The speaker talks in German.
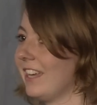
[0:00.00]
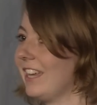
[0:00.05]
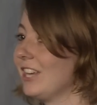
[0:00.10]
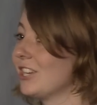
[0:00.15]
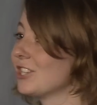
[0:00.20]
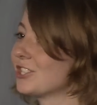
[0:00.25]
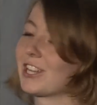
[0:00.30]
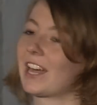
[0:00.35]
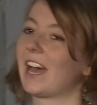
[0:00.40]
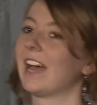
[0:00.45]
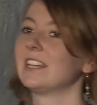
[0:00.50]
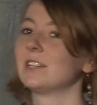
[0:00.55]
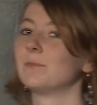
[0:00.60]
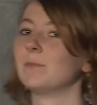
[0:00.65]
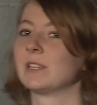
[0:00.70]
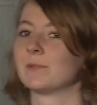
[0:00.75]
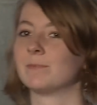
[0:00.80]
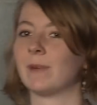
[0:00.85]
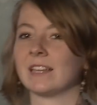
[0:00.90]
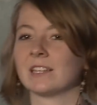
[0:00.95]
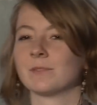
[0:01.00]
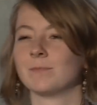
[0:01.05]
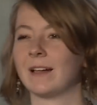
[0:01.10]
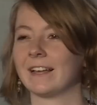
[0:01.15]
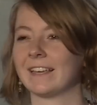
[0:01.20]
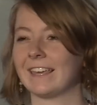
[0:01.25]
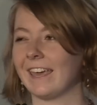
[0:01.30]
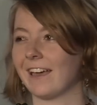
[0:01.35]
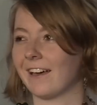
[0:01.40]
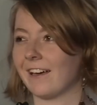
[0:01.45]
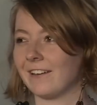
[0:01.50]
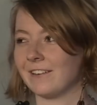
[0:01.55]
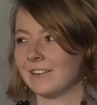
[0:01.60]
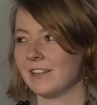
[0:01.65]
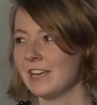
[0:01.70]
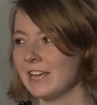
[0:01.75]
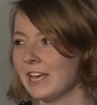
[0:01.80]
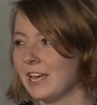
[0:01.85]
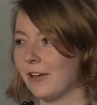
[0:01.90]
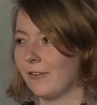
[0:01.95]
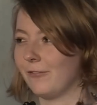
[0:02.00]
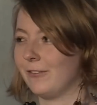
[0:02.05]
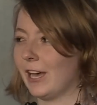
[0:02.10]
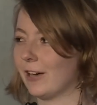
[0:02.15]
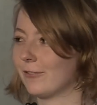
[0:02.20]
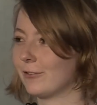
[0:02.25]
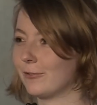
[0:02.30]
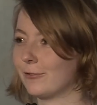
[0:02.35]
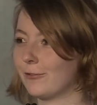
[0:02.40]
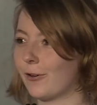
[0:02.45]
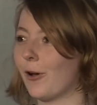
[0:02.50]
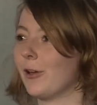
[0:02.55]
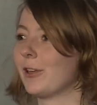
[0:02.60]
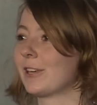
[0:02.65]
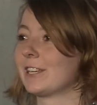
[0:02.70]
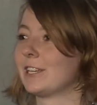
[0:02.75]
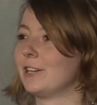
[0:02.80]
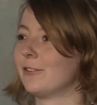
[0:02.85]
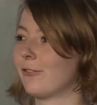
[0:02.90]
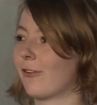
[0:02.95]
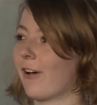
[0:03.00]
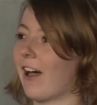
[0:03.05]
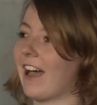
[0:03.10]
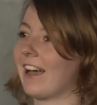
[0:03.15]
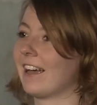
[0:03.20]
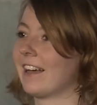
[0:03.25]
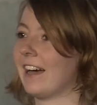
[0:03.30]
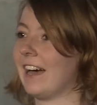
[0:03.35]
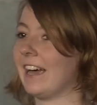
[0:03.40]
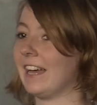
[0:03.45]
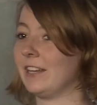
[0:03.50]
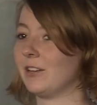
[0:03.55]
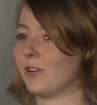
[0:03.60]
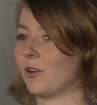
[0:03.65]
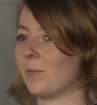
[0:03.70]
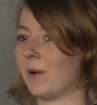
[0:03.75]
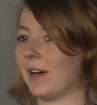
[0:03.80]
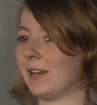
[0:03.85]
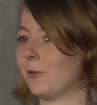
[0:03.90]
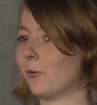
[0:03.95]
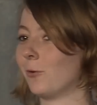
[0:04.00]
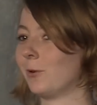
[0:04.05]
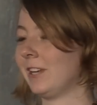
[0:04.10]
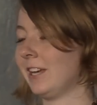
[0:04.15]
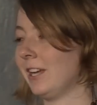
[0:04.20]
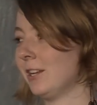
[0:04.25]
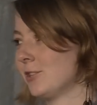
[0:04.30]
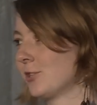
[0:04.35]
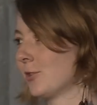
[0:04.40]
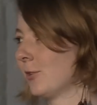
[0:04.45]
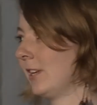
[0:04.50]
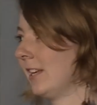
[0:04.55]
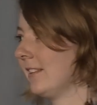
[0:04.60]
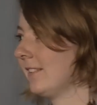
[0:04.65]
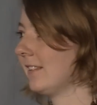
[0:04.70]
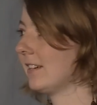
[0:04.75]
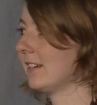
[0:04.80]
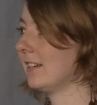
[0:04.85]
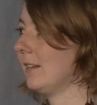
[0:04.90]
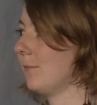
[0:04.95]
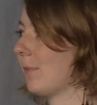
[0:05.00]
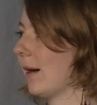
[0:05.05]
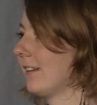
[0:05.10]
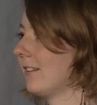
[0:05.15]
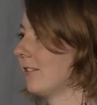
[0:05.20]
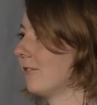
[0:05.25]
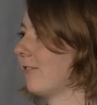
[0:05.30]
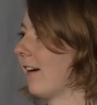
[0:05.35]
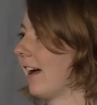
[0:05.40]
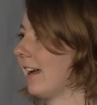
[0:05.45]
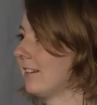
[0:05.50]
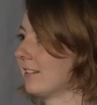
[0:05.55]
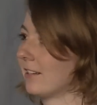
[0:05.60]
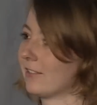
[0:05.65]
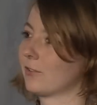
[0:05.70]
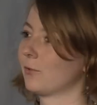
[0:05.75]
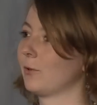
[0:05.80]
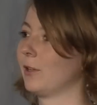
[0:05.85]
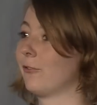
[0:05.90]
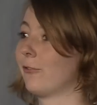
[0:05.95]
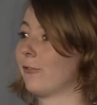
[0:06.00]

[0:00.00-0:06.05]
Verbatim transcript: Ich streite mich manchmal gern, werfe feurige Fragen ein, um eine ohnehin schon hitzige Debatte weiter zu